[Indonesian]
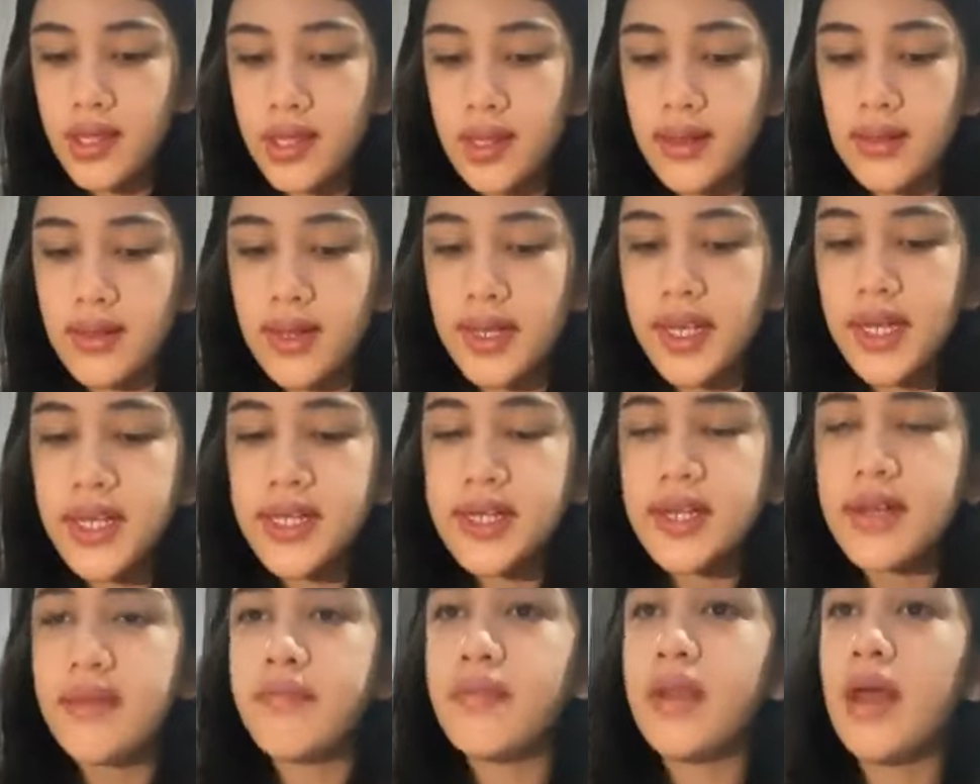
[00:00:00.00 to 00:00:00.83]
di sana
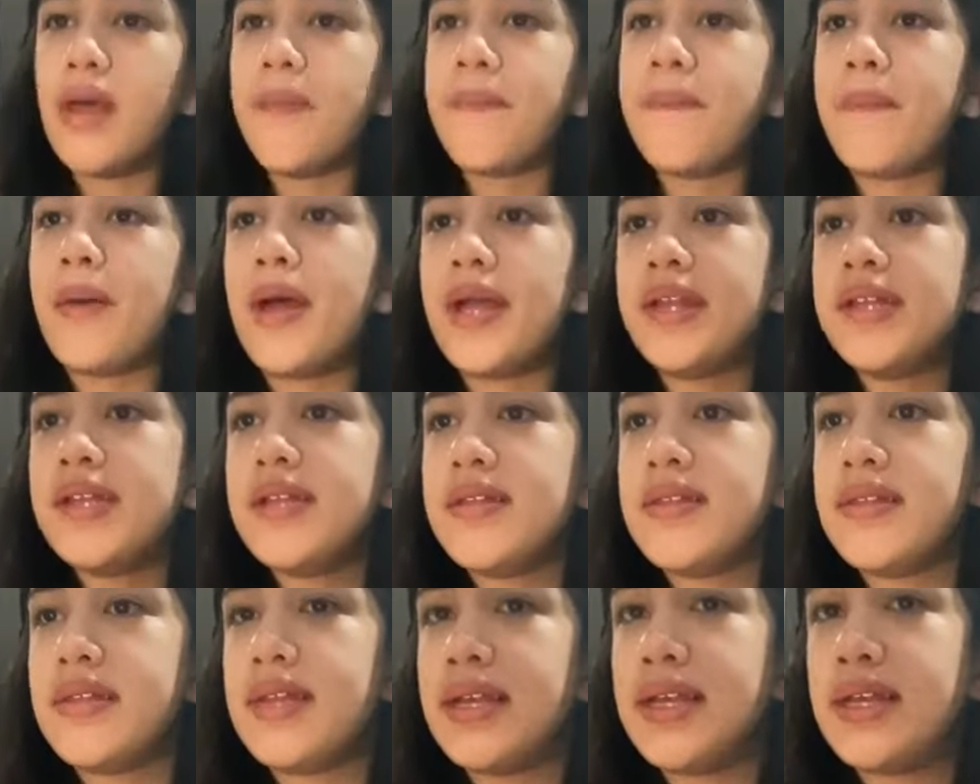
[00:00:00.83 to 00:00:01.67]
jam berapa
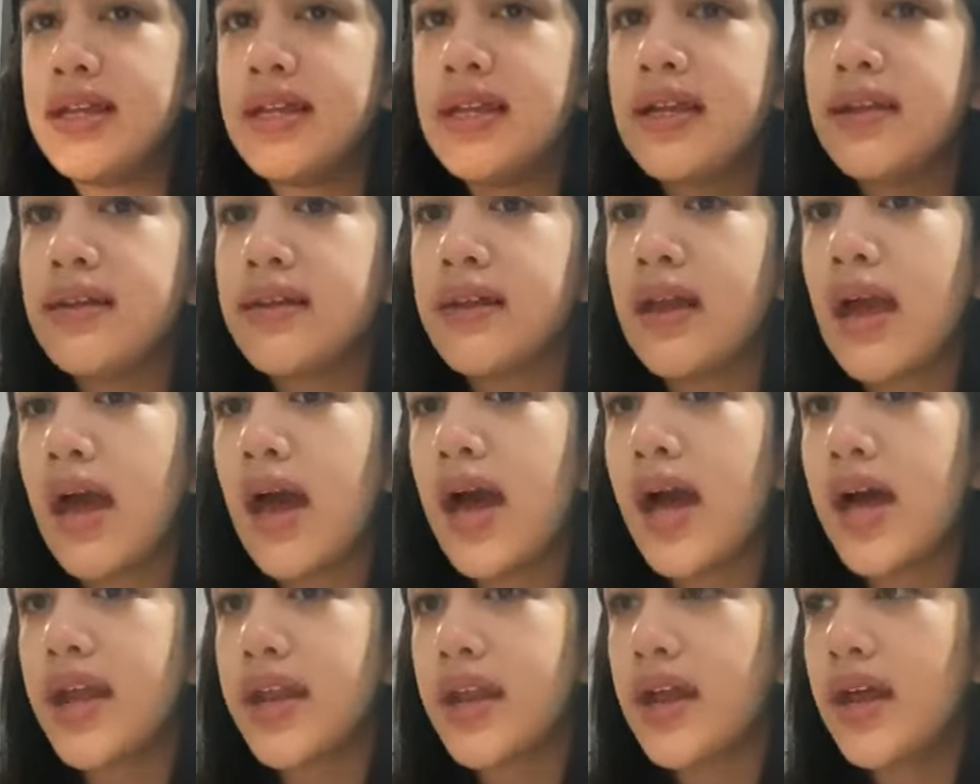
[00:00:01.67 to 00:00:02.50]
di sini
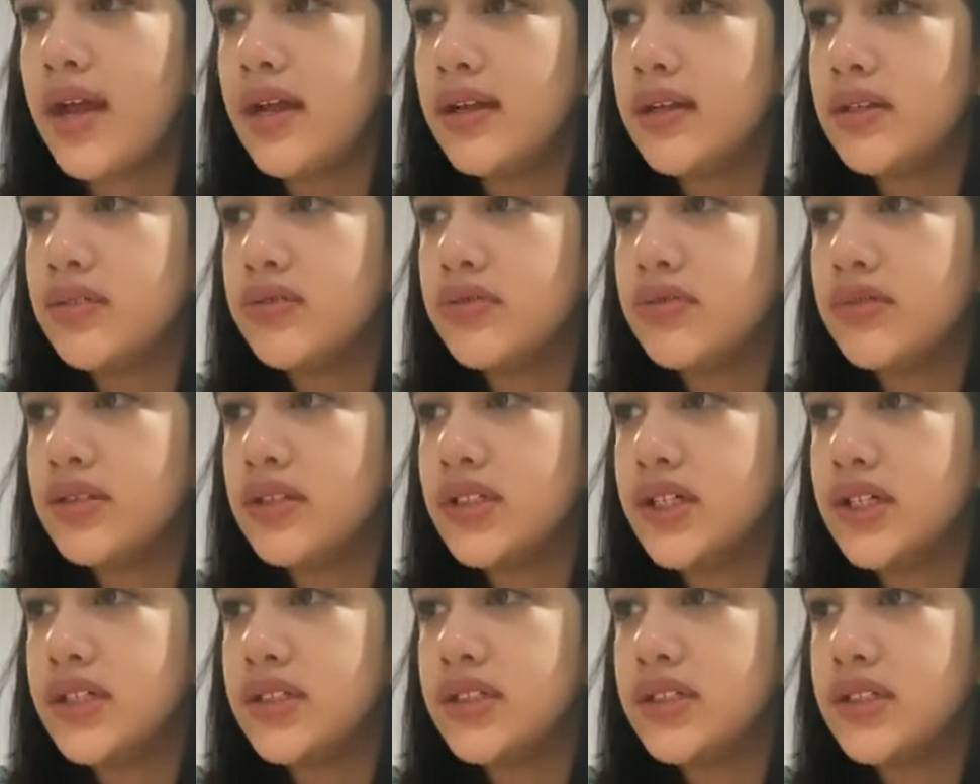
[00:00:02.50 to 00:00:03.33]
sekarang
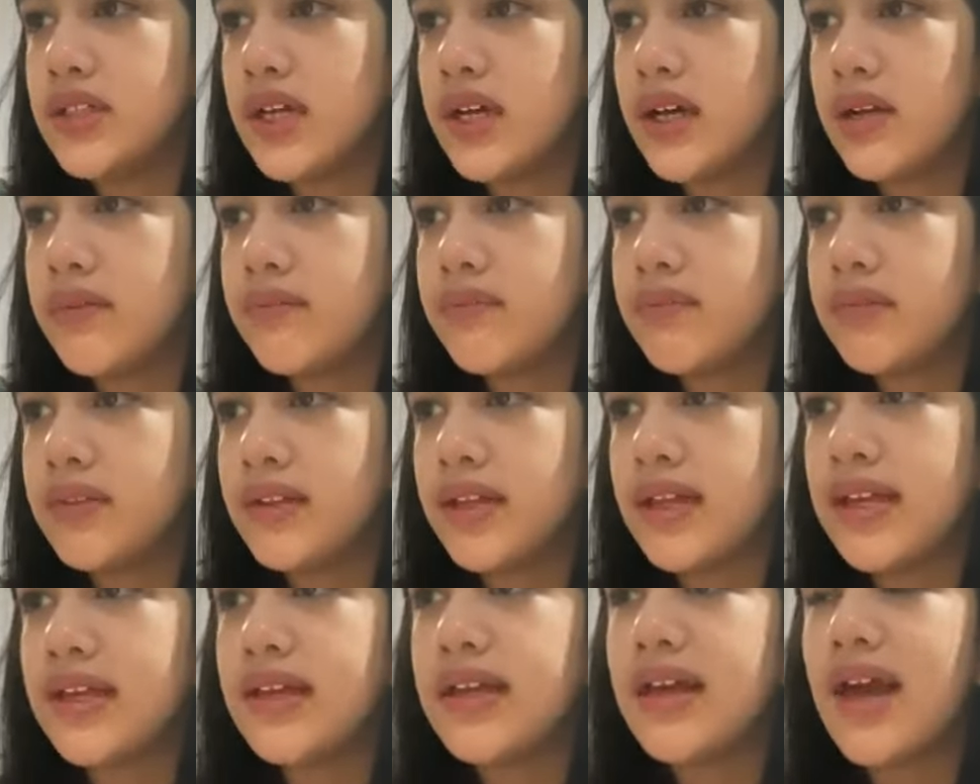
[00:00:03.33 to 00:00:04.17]
udah jam
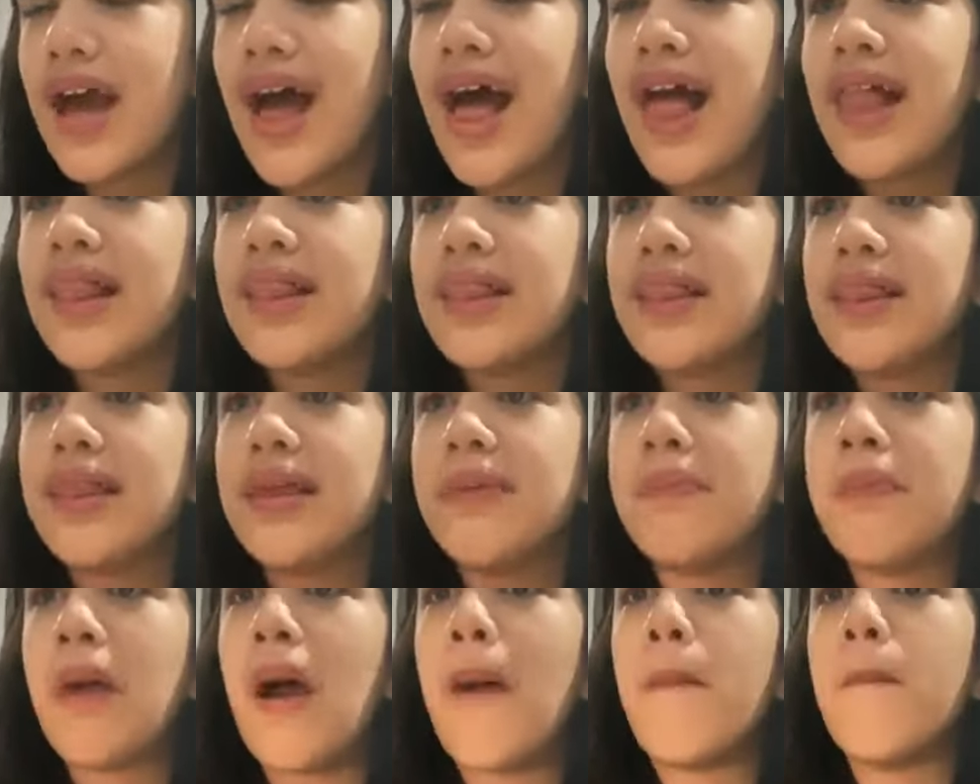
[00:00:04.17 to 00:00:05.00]

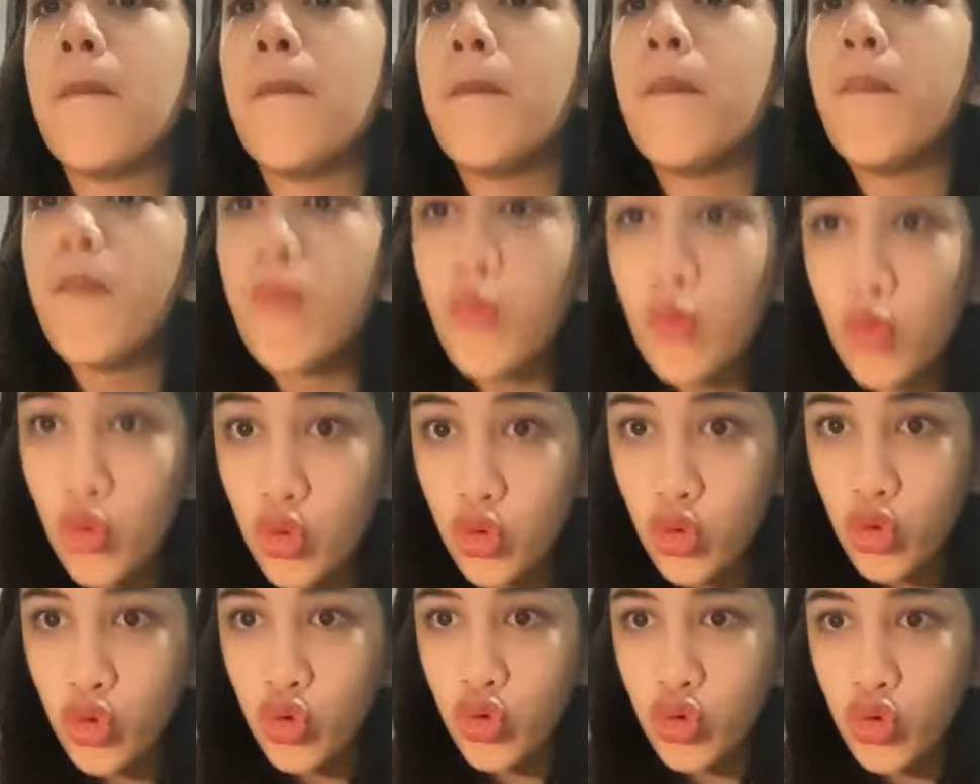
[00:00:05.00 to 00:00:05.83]
3.50
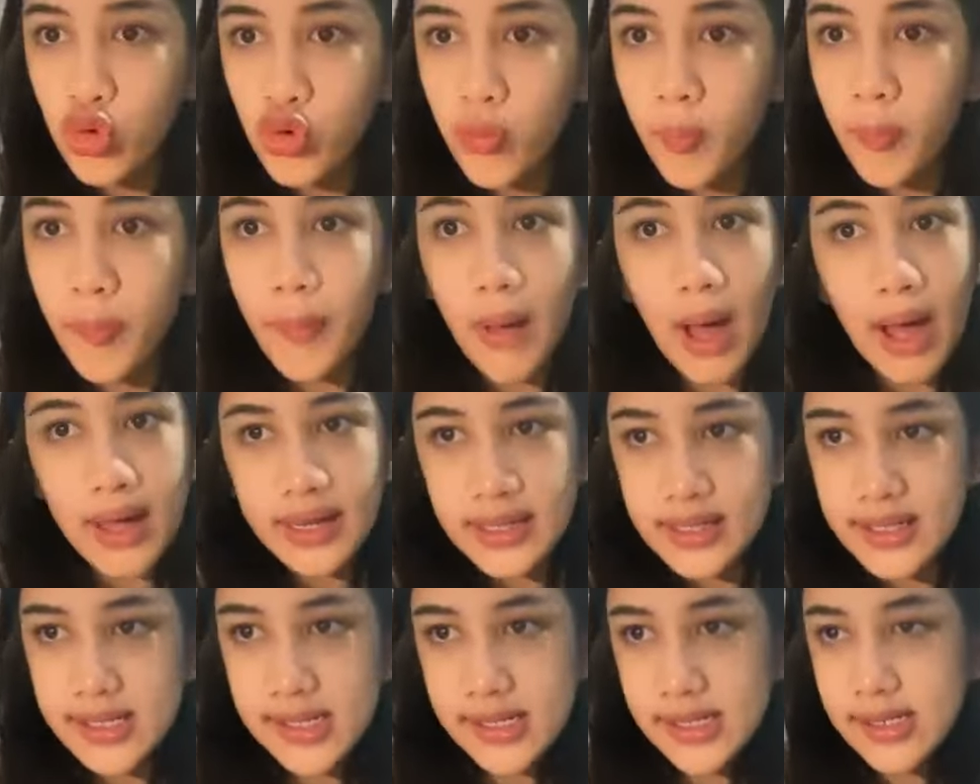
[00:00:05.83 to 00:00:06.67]

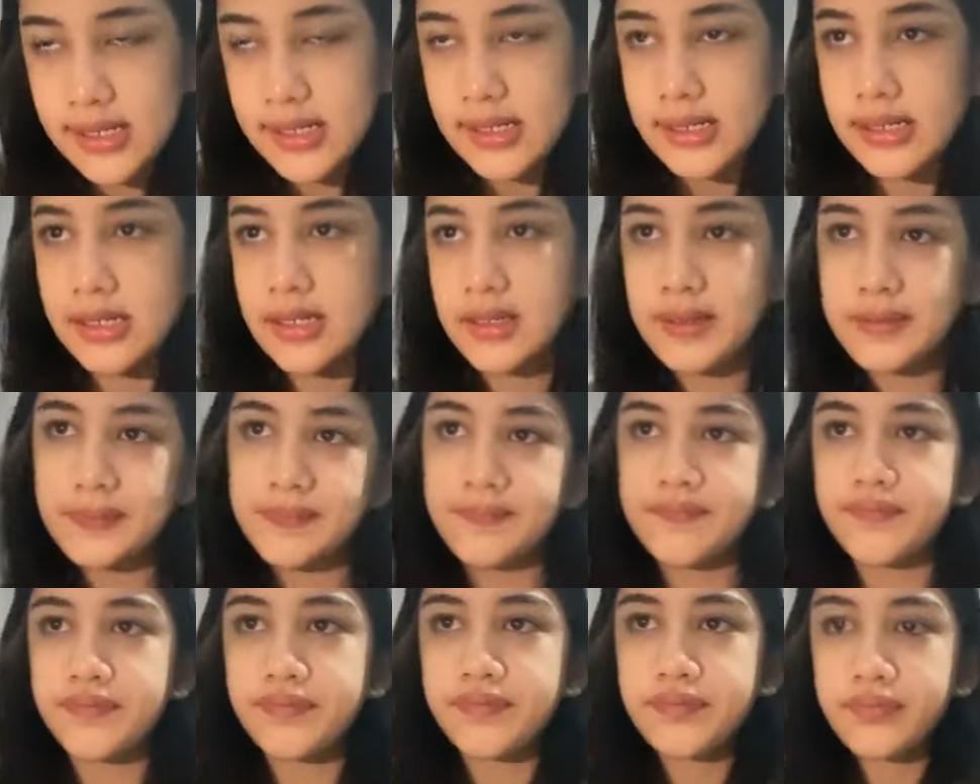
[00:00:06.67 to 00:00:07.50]
pagi
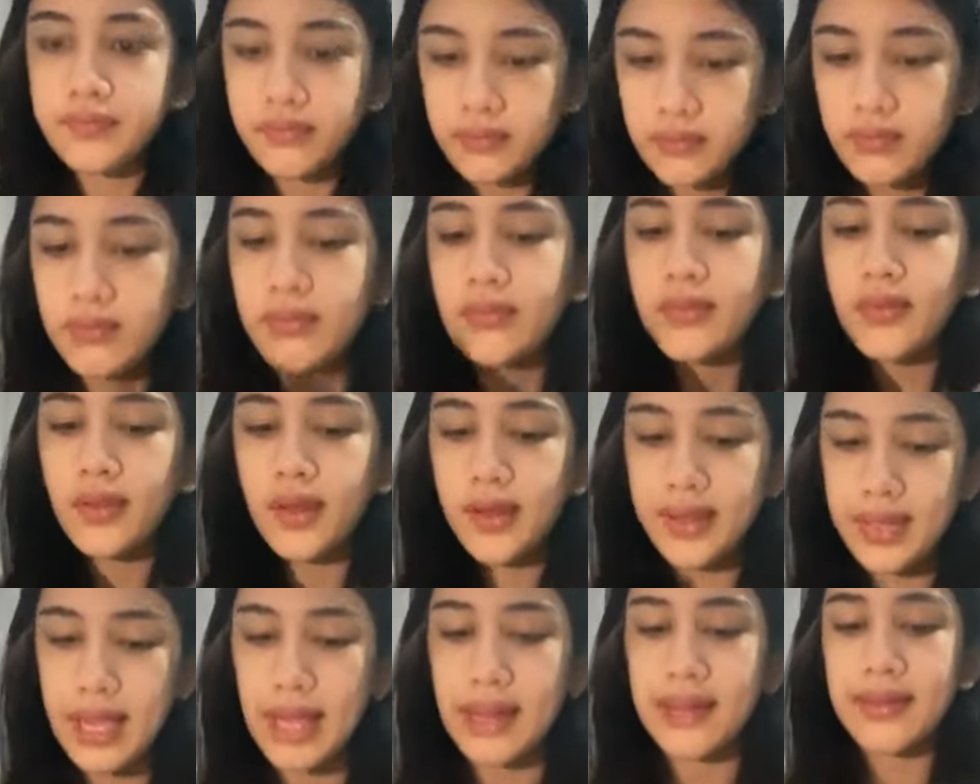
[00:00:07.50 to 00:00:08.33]

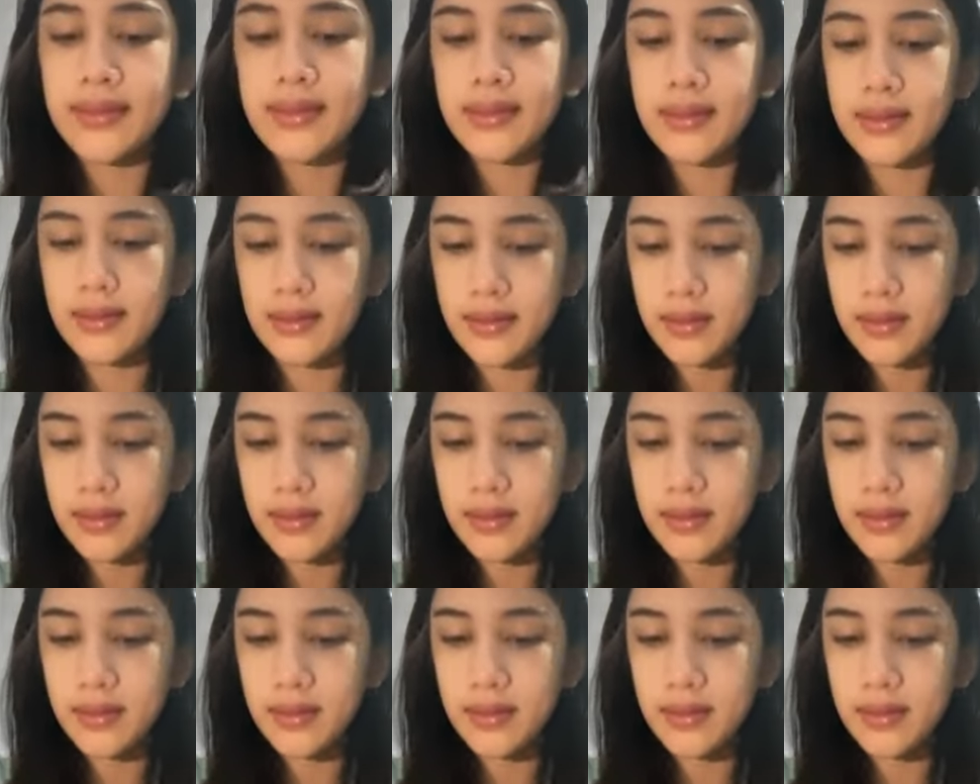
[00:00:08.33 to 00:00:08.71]
yes